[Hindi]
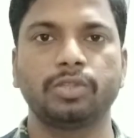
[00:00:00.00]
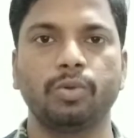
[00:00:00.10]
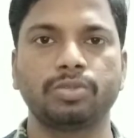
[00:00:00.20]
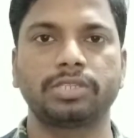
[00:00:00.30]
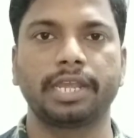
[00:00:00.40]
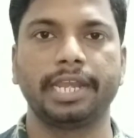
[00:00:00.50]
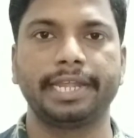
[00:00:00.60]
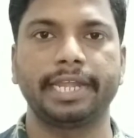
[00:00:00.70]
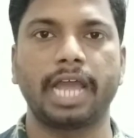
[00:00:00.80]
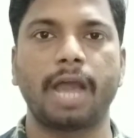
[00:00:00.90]
तो उससे
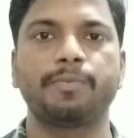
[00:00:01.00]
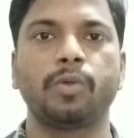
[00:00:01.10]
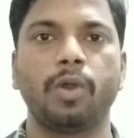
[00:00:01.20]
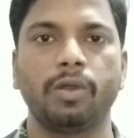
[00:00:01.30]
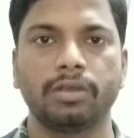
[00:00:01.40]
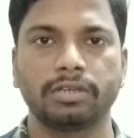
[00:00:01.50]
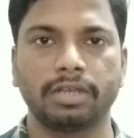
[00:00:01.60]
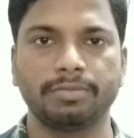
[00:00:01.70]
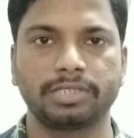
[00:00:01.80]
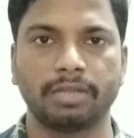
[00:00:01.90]
रिलेटेड आपको
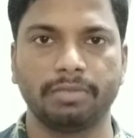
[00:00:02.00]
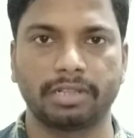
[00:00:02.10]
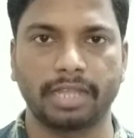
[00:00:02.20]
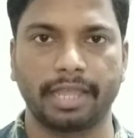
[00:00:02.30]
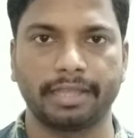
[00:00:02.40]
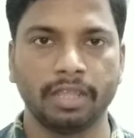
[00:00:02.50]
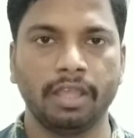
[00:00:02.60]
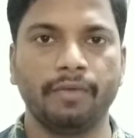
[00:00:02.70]
कमीशन मिलता है